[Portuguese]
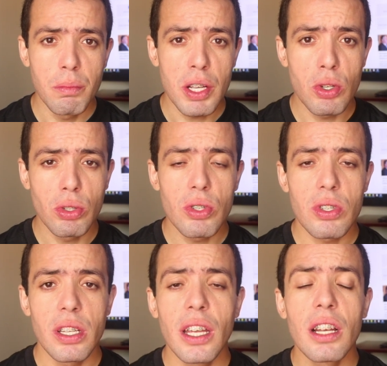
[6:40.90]
Passou tudo
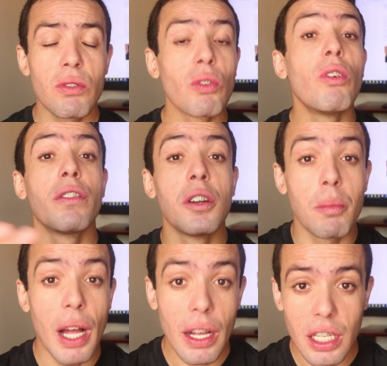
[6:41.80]
isso daí, eles vão
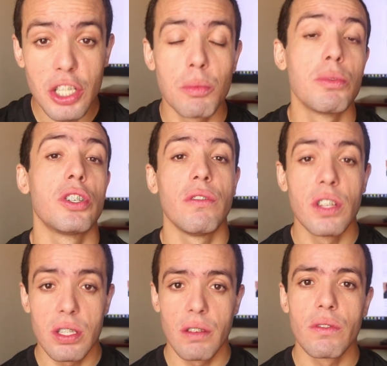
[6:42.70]
confirmar que tipo de
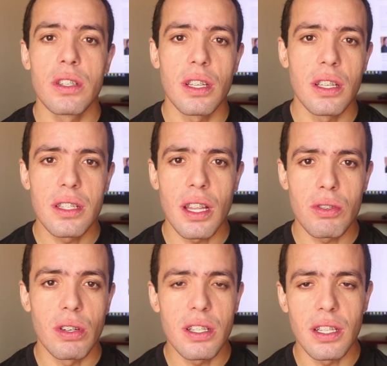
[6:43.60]
visto que você está
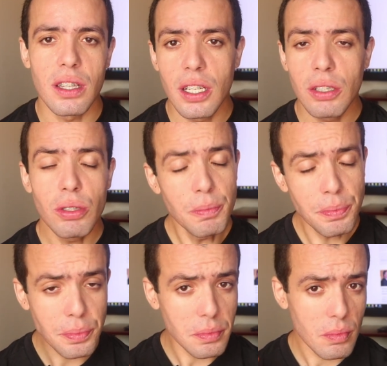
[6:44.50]
solicitando
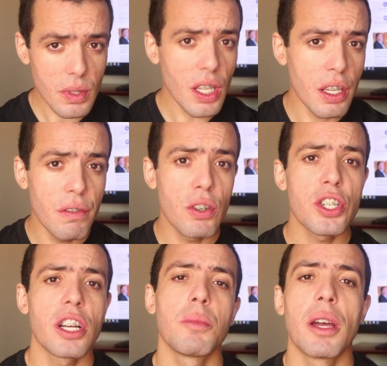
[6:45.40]
e vão
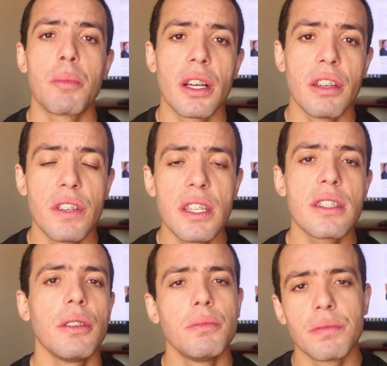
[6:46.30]
te caminhar para a
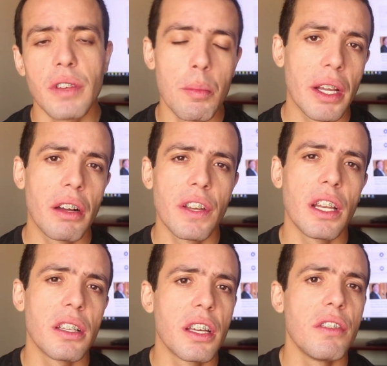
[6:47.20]
revista, vai pegar a
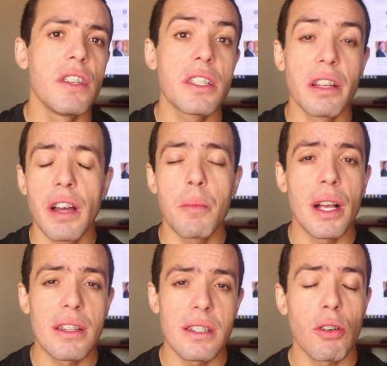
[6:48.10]
filhinha da revista, vai
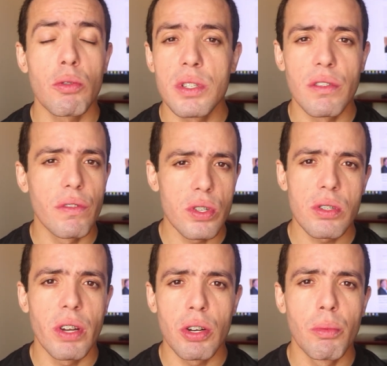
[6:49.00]
passar como se
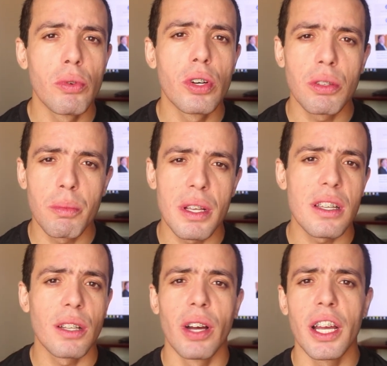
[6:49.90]
fosse no aeroporto,
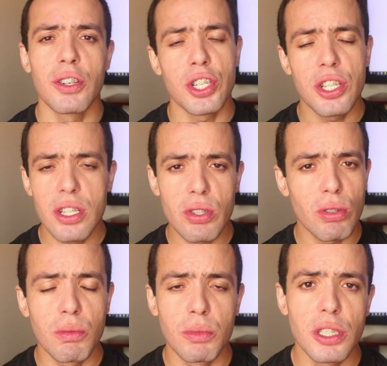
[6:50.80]
passar no raio-x,
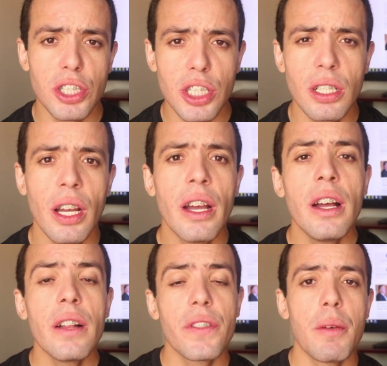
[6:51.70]
tudo bonitinho.
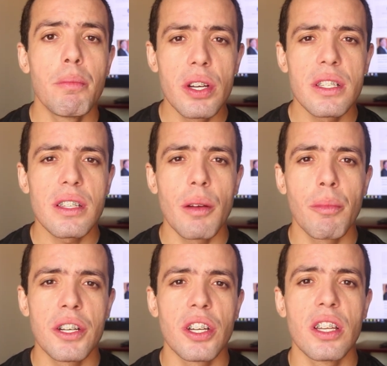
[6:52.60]
Depois dessa
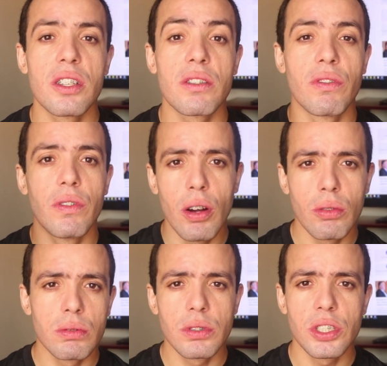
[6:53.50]
parte eles
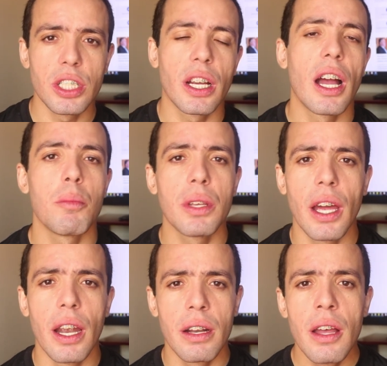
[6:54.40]
vão te
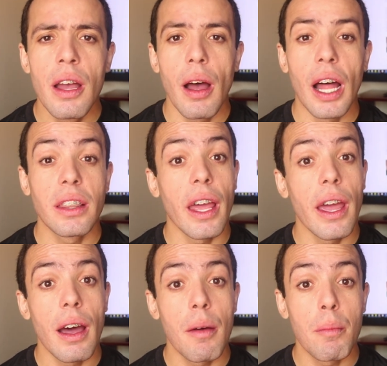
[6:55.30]
encaminhar
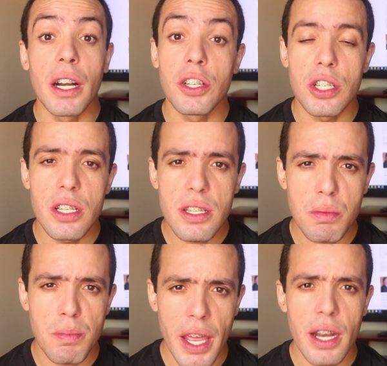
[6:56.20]
até a parte de
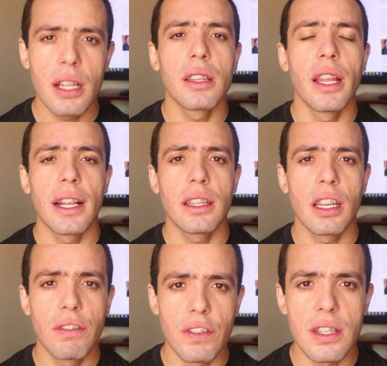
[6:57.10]
espera da
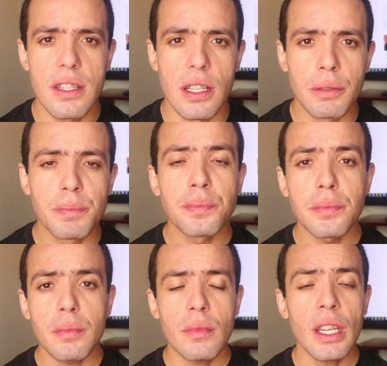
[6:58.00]
entrevista.
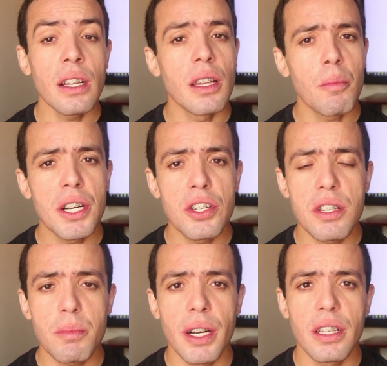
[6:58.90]
Na parte
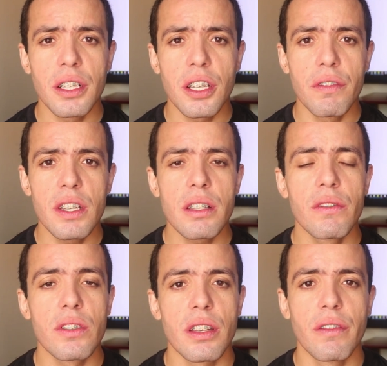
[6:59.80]
de espera da entrevista,
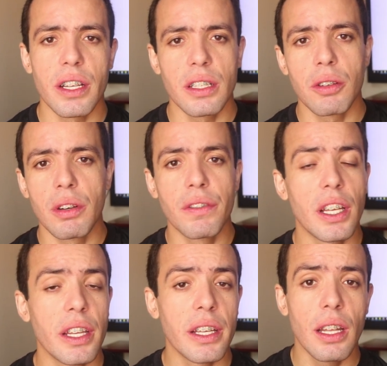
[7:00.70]
você vai ter uma
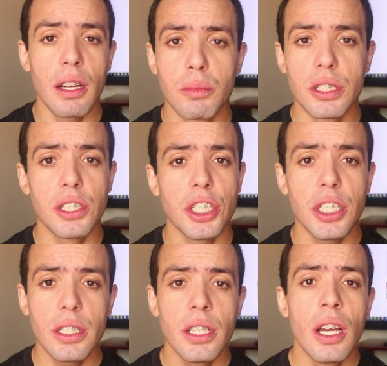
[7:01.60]
filinha
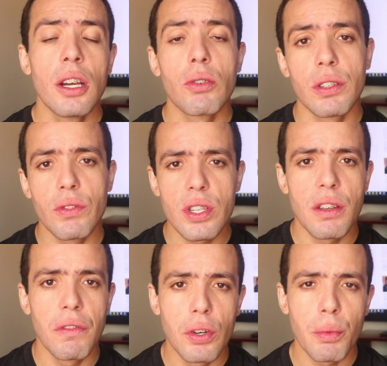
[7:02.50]
bonitinha. Quando
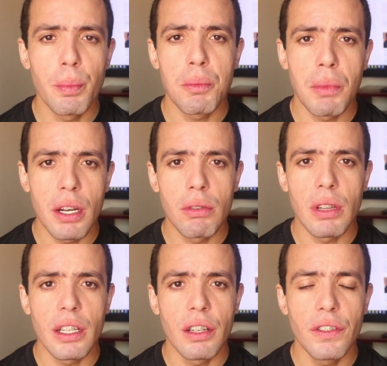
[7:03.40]
você for o primeiro
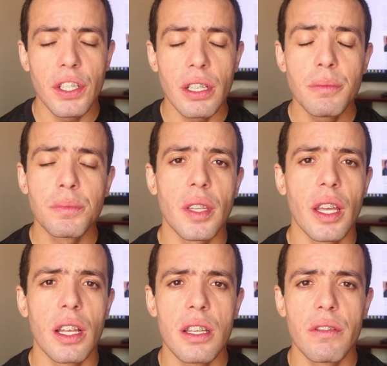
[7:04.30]
lá da fila,
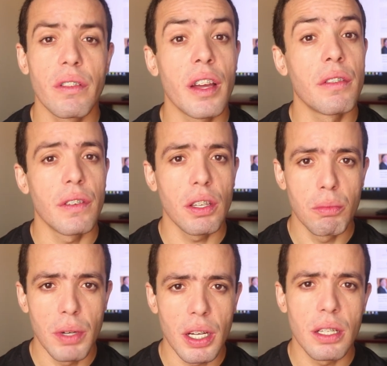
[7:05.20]
ele vai vir
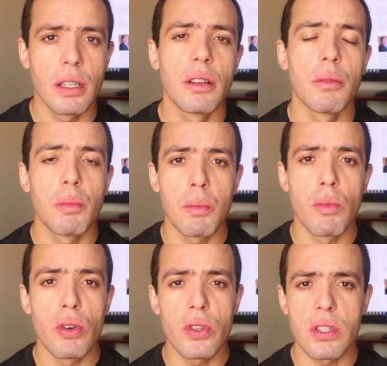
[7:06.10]
uma uma
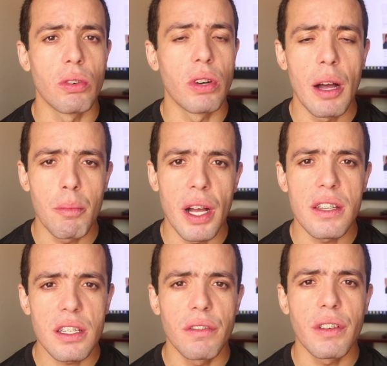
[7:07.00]
moça ou um
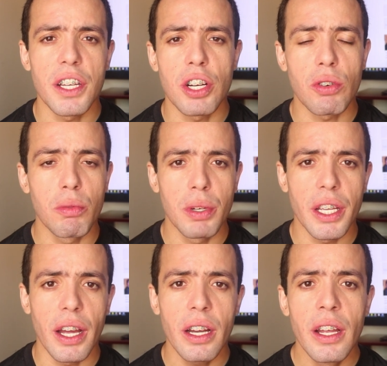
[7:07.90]
rapaz que vai te
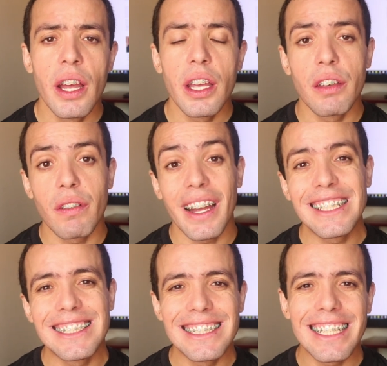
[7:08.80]
acompanhar e vai
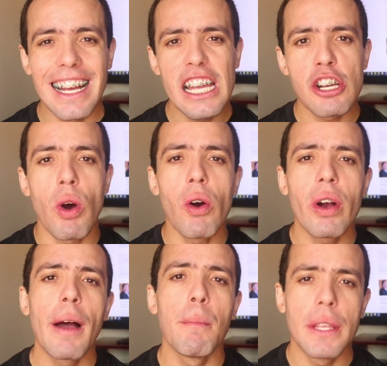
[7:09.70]
indicar em qual
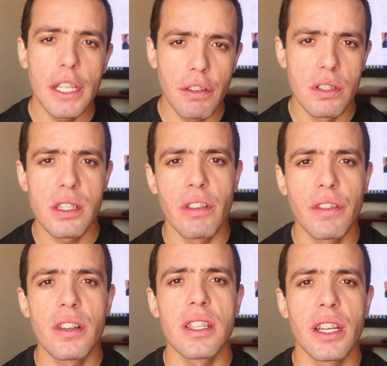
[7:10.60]
cabine você vai
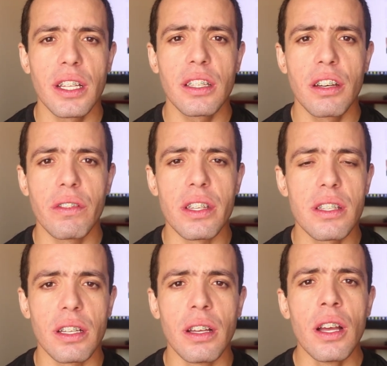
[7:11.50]
fazer a
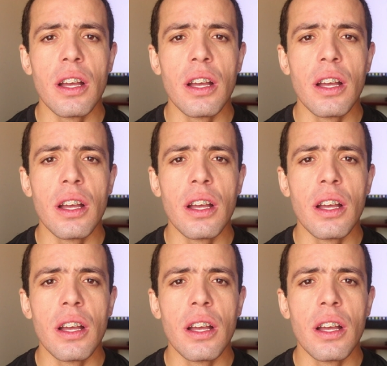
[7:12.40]
entrevista.